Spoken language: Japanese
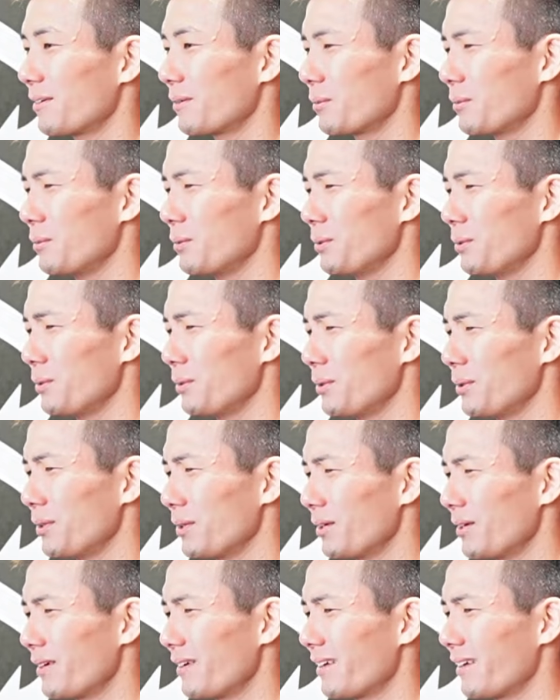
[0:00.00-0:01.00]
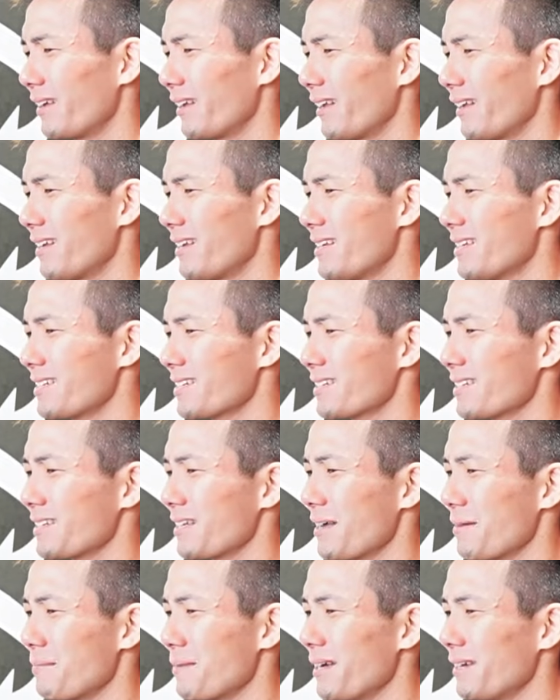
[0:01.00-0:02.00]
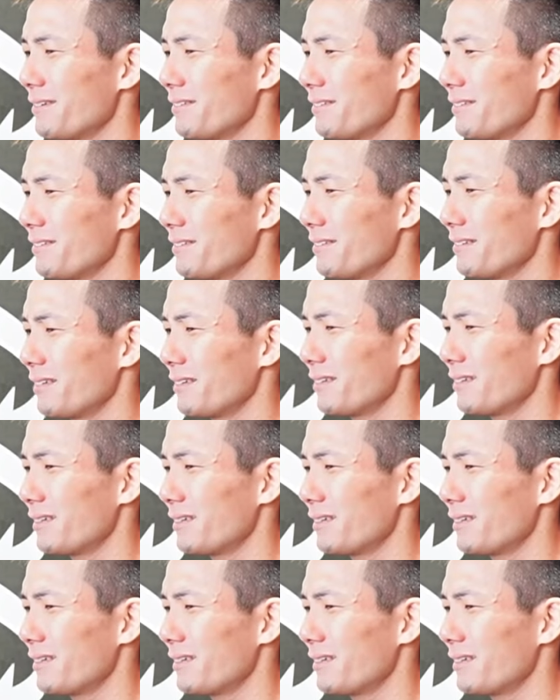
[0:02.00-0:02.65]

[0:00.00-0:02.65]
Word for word: う攻める